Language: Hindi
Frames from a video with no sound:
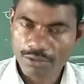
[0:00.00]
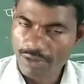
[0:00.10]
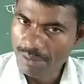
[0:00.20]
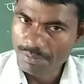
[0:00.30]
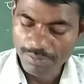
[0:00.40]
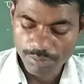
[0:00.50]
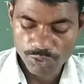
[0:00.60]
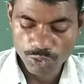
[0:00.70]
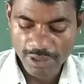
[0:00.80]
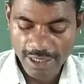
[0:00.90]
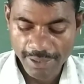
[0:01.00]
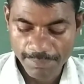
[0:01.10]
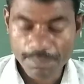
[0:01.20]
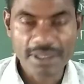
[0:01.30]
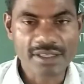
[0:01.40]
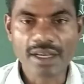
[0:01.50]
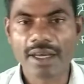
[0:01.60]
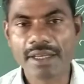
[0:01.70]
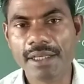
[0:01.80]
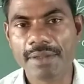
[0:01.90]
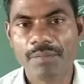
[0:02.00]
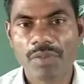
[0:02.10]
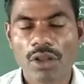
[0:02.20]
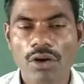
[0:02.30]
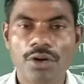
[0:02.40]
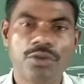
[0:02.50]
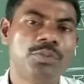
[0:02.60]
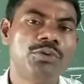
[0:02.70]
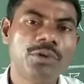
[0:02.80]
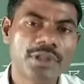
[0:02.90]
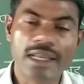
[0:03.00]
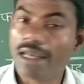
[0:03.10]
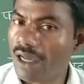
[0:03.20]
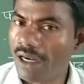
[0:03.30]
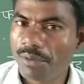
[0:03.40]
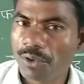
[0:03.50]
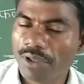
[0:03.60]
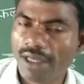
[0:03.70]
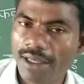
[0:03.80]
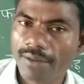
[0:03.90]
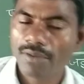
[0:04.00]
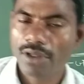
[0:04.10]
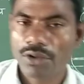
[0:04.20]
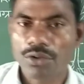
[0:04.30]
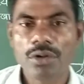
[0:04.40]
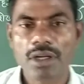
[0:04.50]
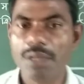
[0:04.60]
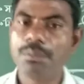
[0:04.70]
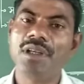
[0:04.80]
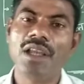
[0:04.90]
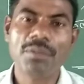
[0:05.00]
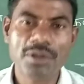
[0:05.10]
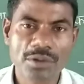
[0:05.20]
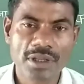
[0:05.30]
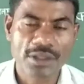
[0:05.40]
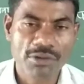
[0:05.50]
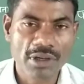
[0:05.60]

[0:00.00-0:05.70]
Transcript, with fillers: गुलाब का जो होता है पत्तियाँ हरी और जो फूल होता है लाल भी होता है तो कहीं पीला भी होता है